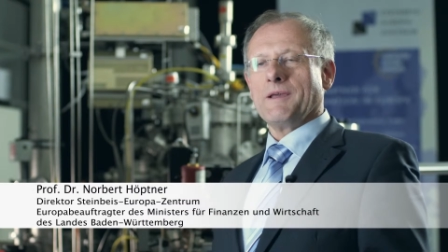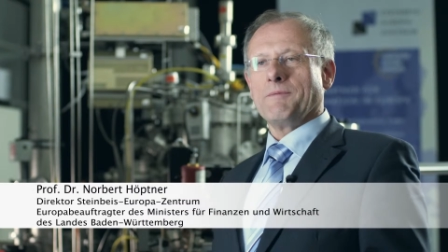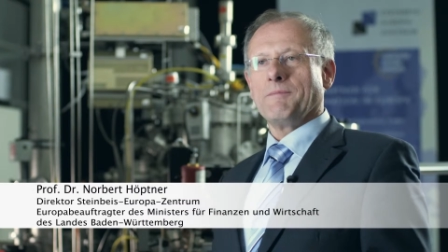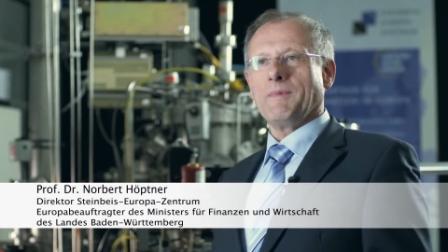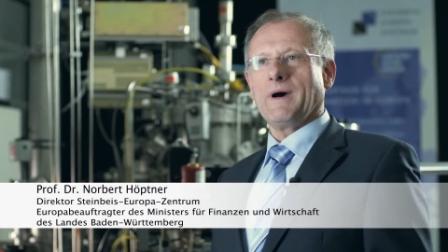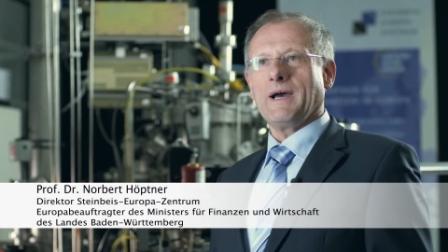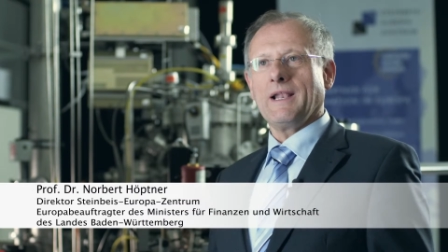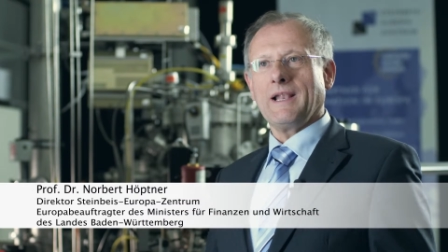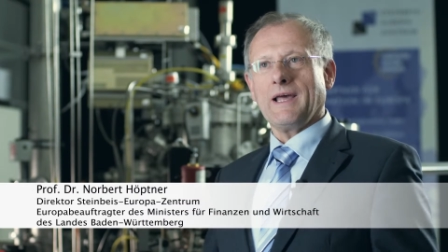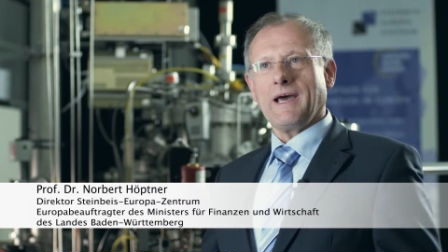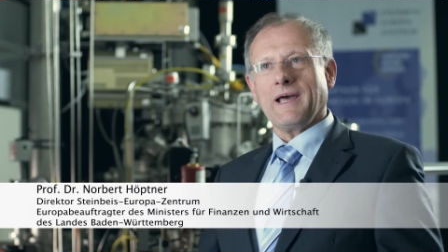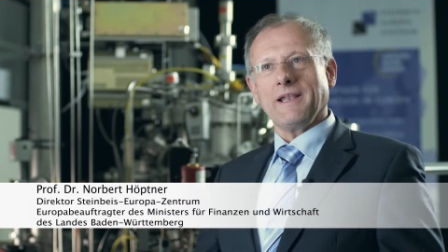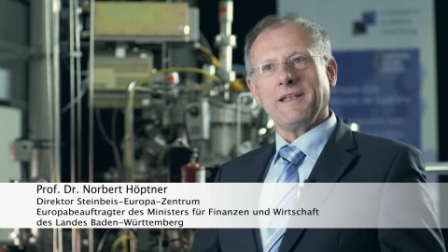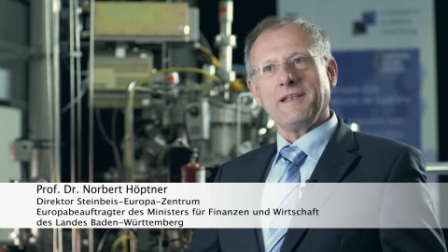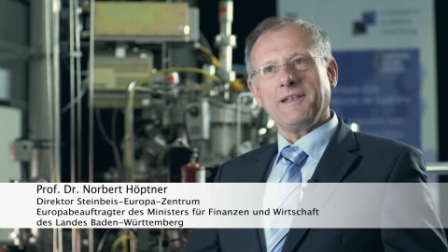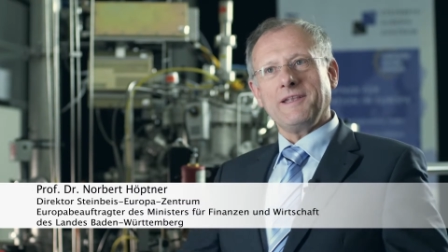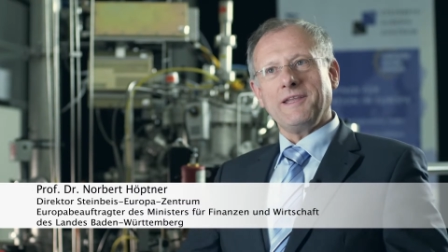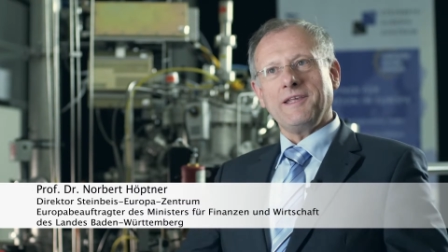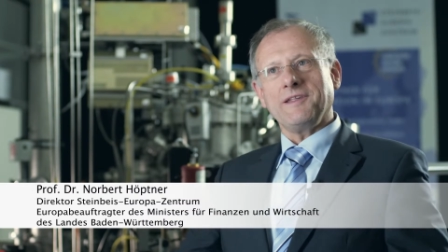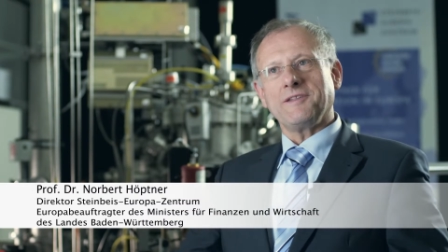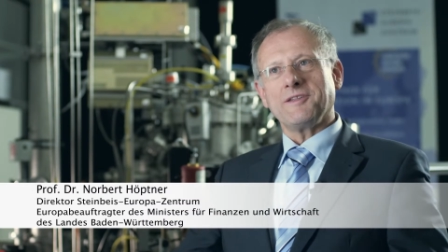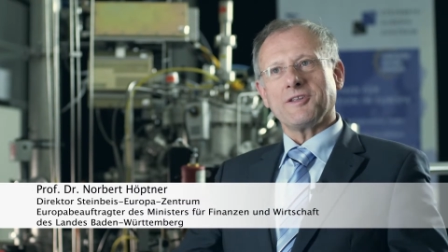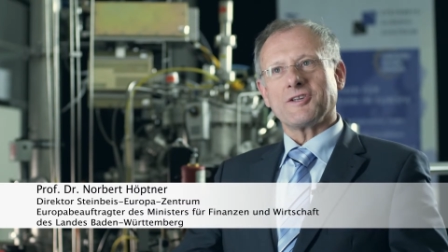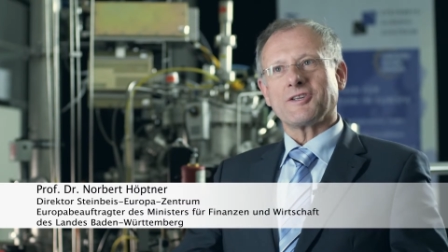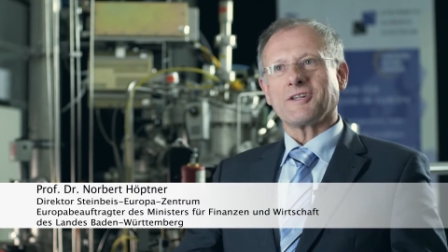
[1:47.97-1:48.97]
mal an
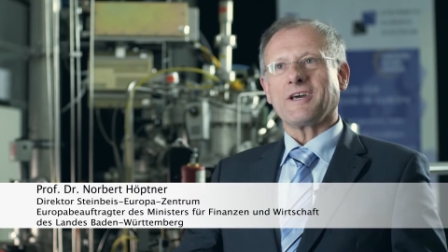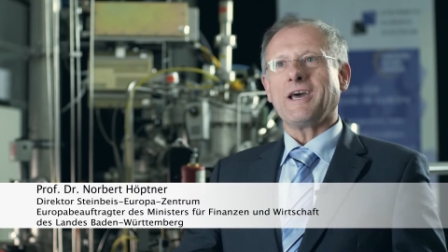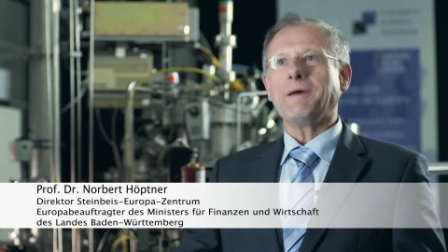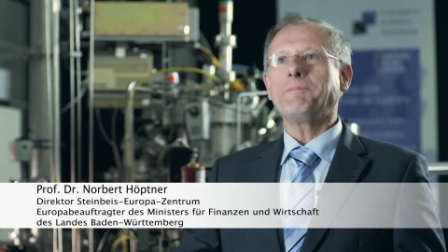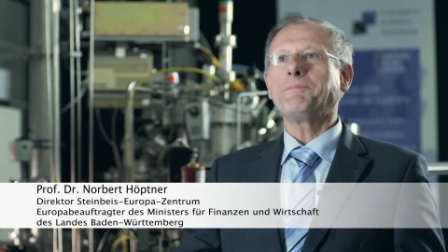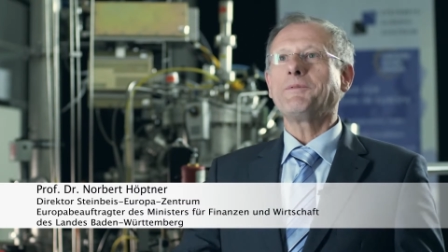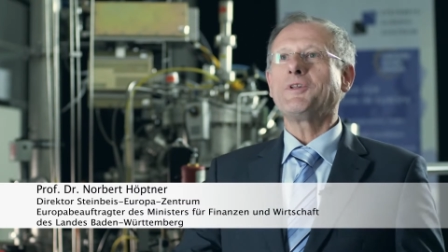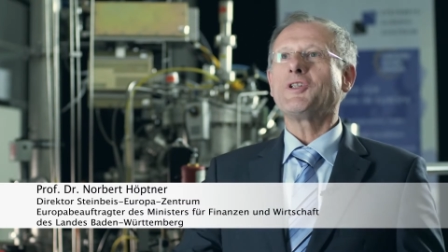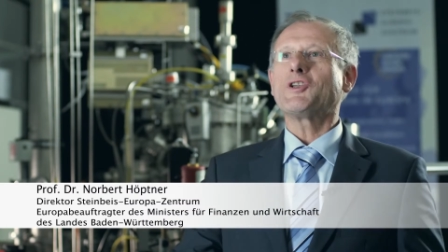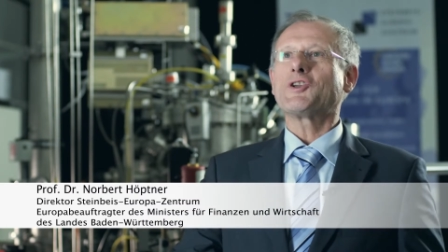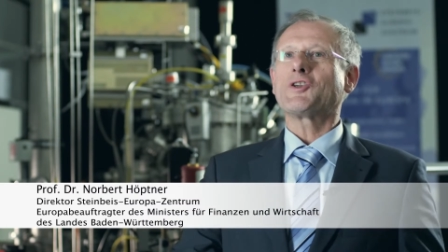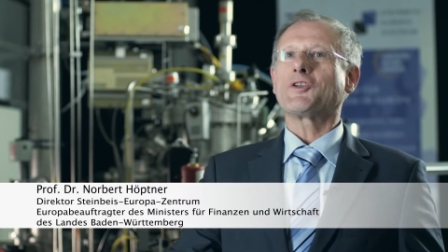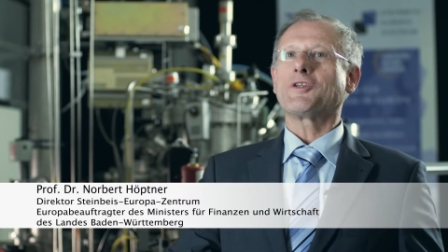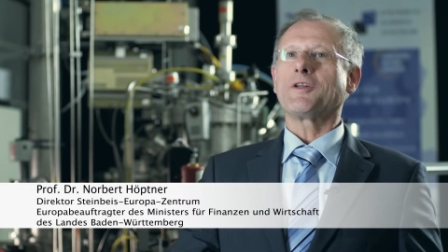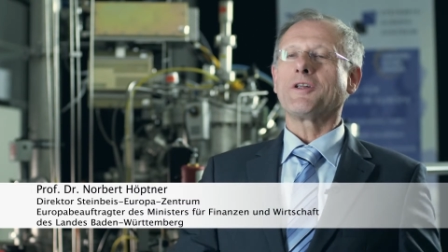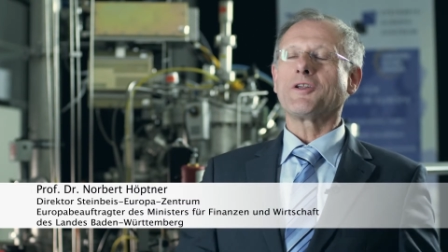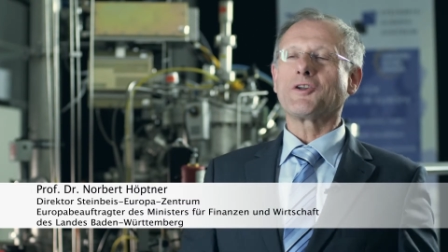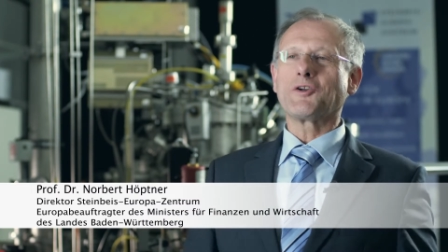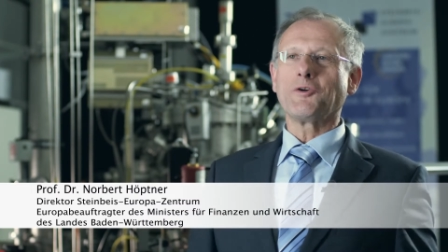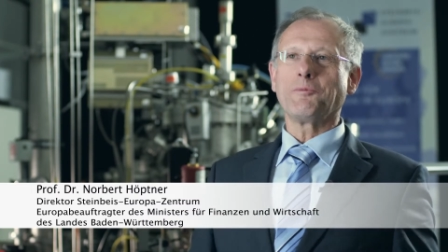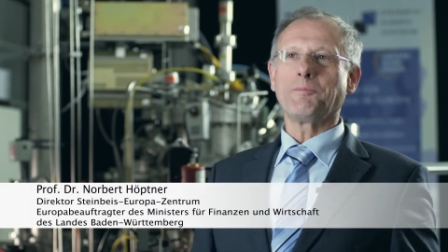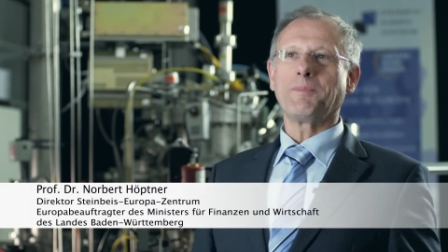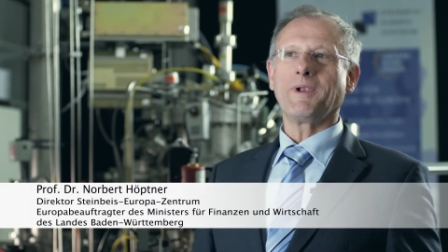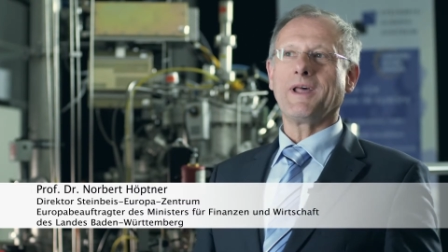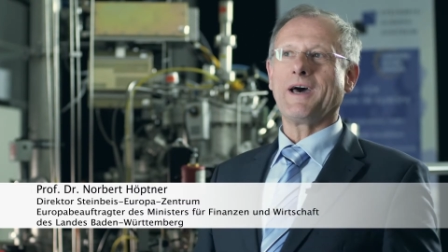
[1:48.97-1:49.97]
diese
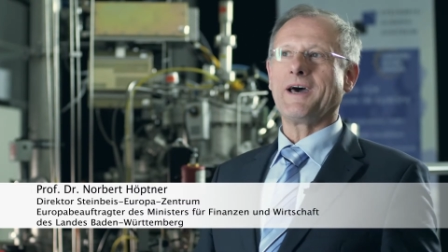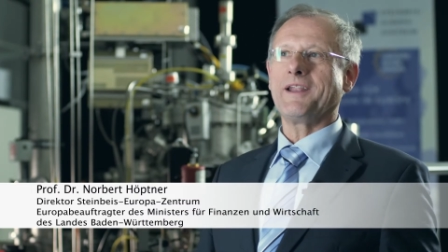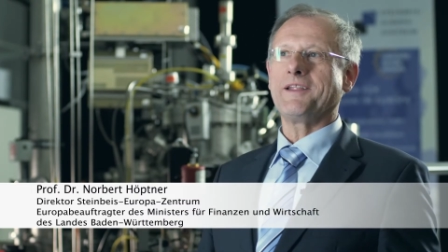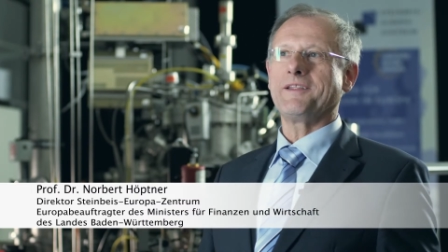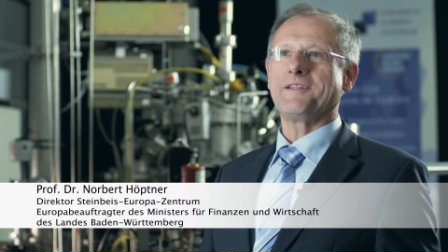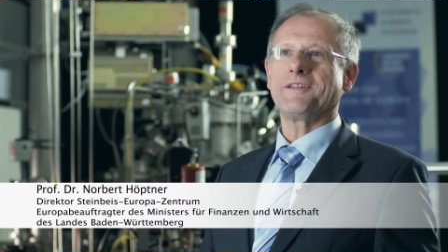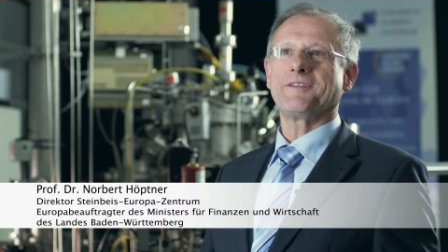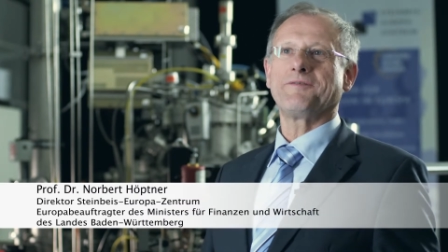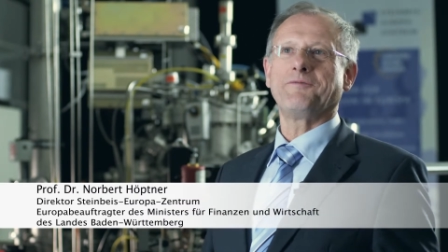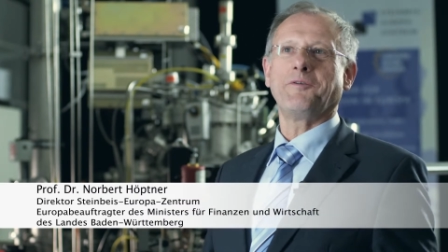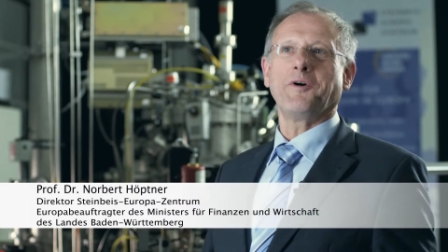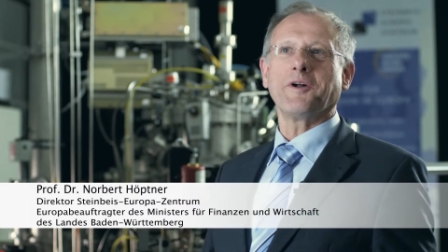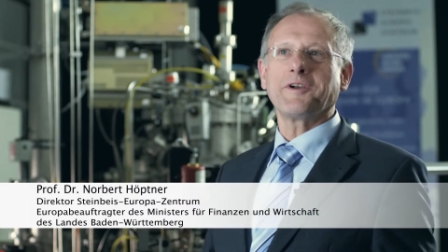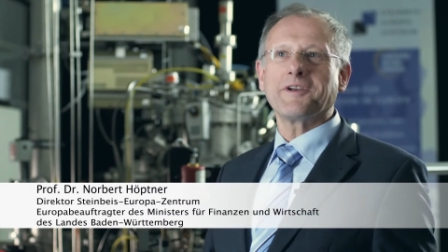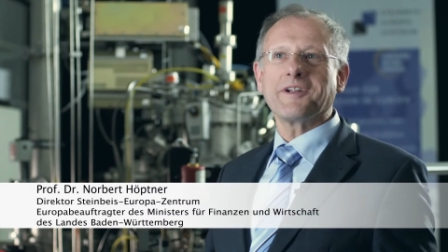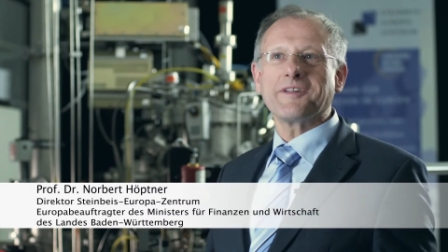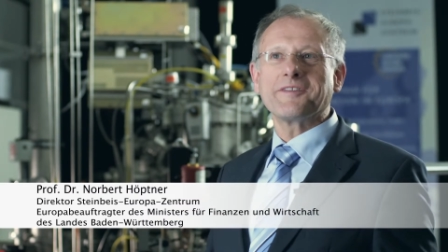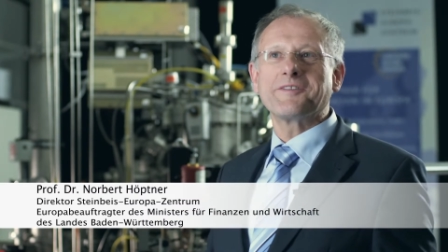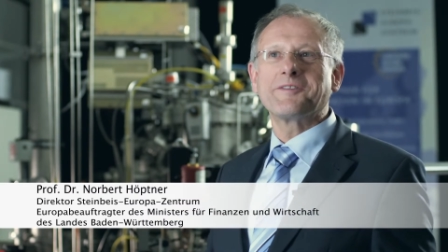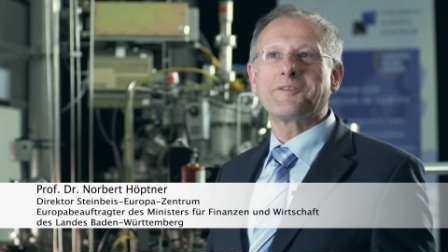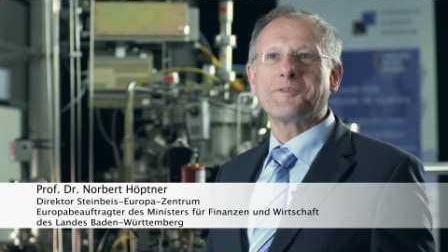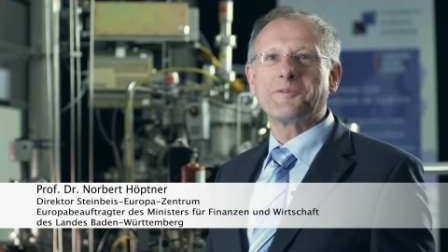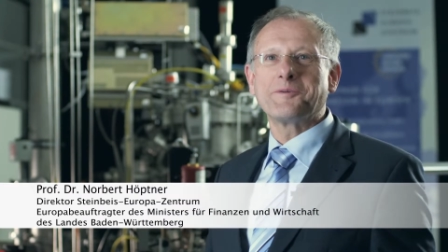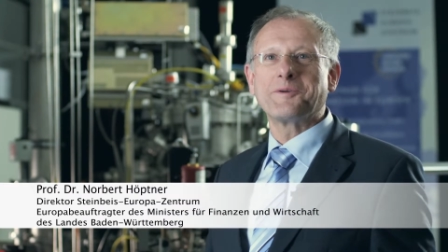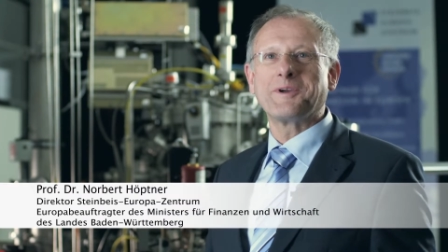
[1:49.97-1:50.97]
Schreibtischschublade des
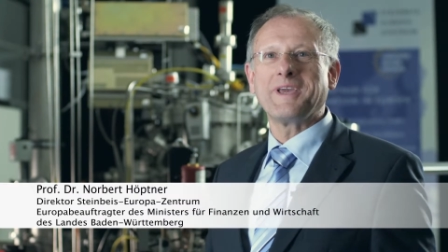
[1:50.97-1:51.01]
Forschers